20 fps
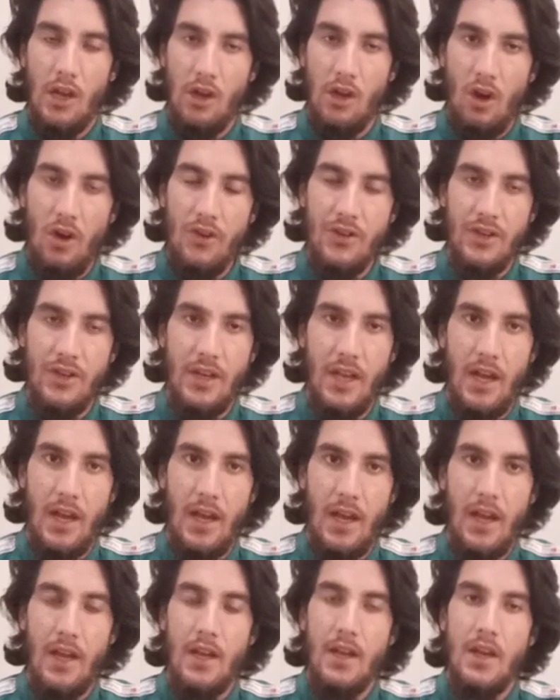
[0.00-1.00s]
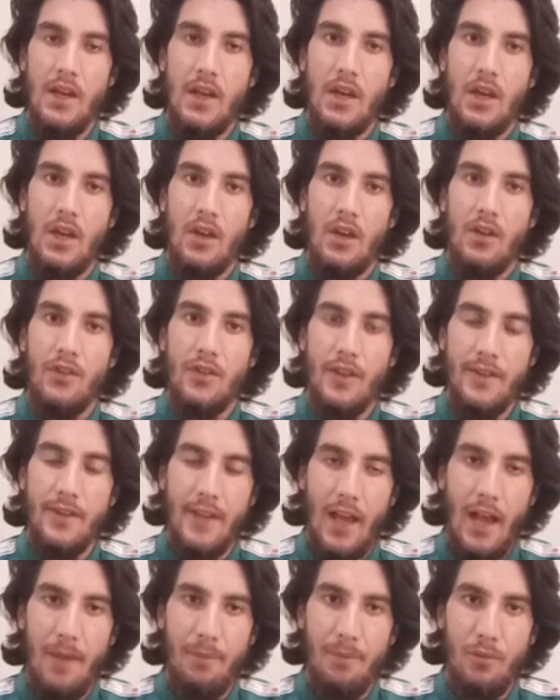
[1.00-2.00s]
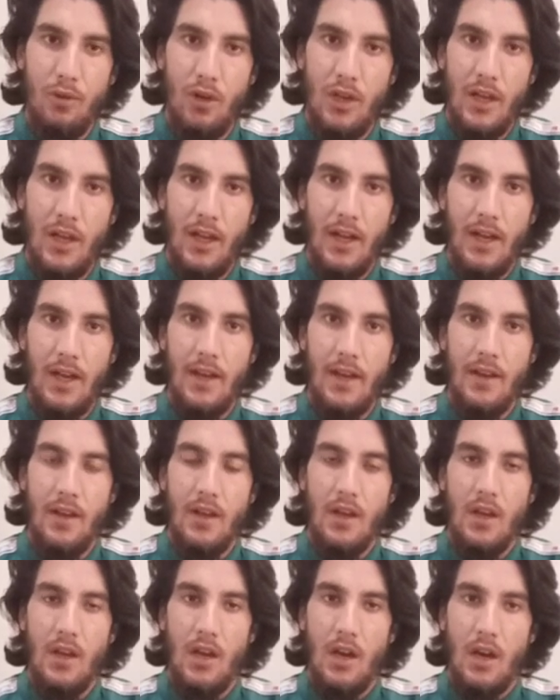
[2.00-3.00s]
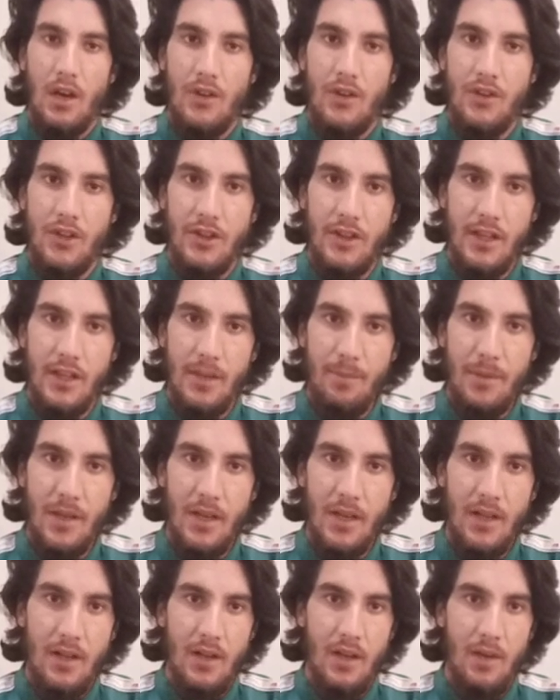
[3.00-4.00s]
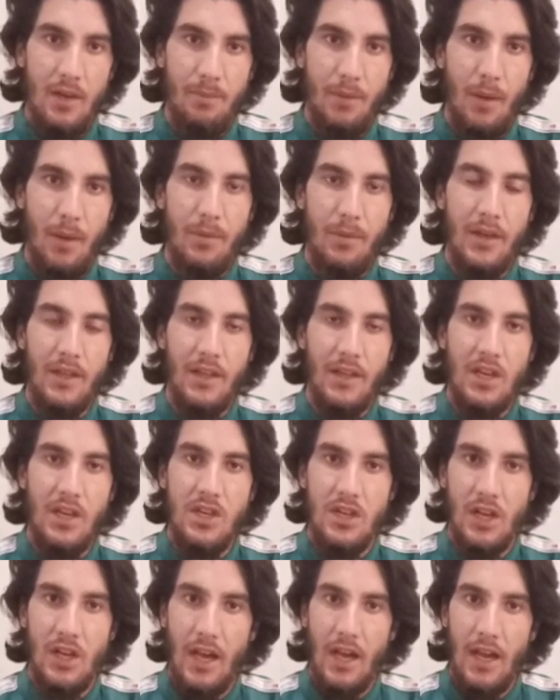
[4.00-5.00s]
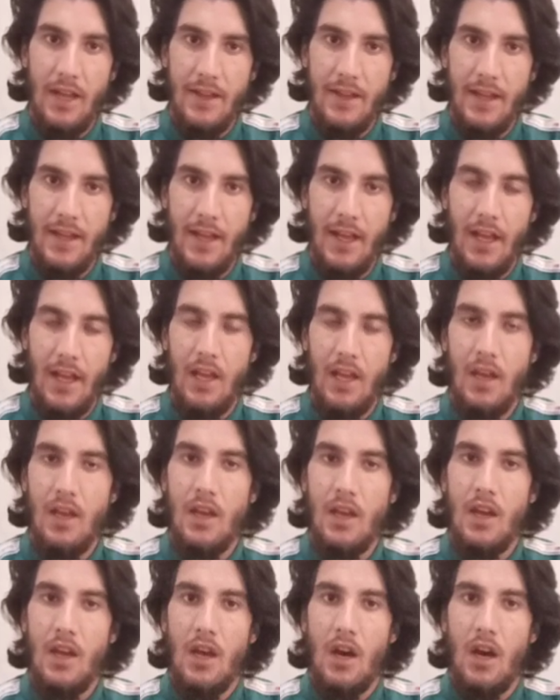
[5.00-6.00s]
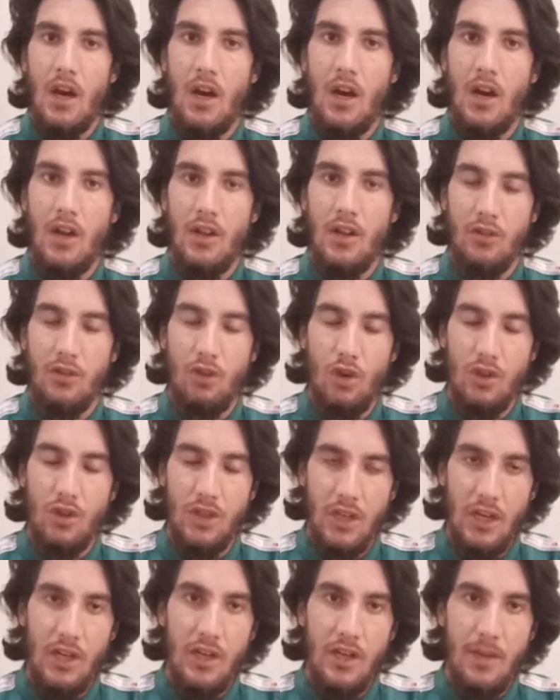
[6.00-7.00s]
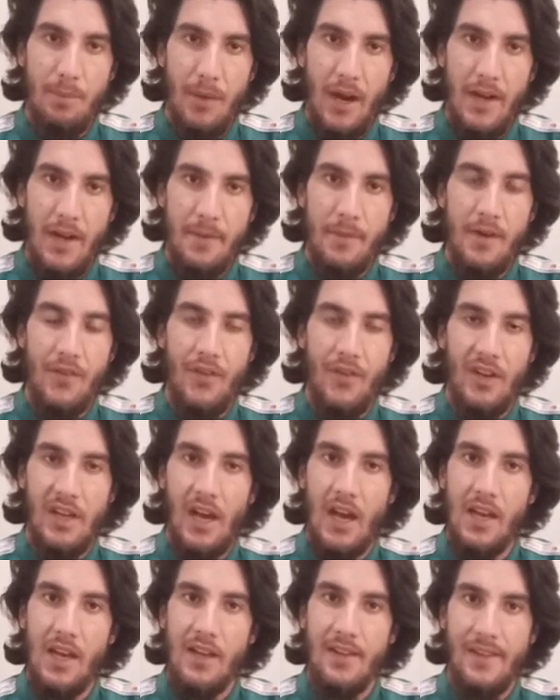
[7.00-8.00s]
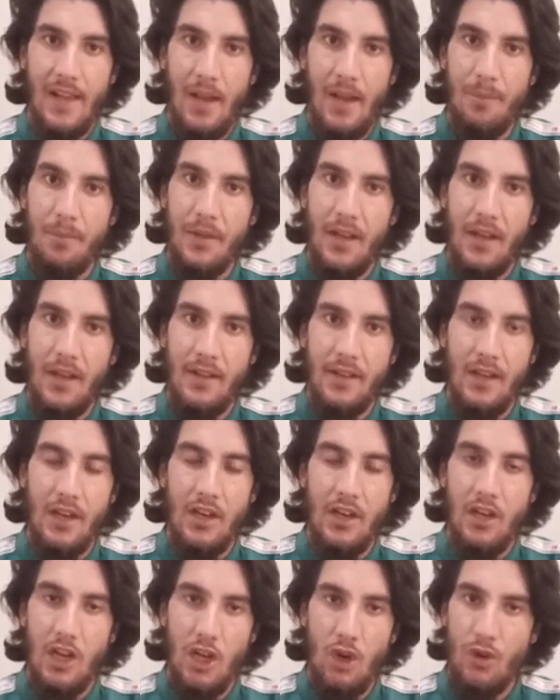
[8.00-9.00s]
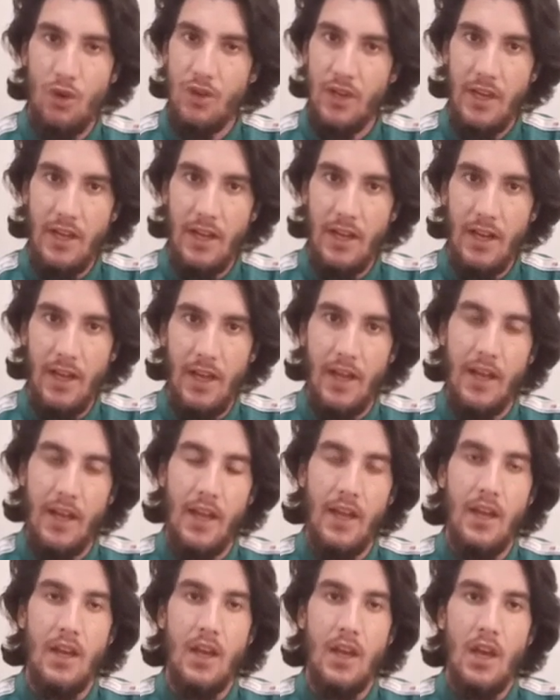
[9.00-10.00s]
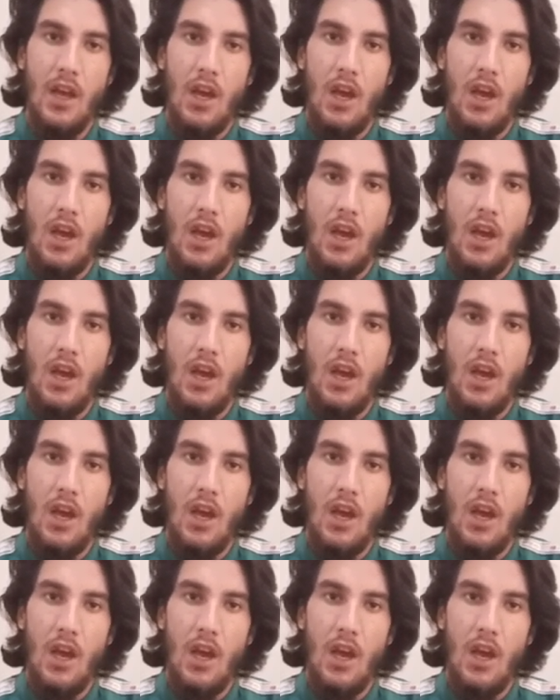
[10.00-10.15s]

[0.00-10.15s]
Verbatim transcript: लॉन्च किया है जिस ऐप को लेकर जितनी भी पब्लिक की शिकायतें हैं दो तीन डिपार्टमेंट फ़िलहाल इस ऐप के अंदर इंक्लूड किए गए हैं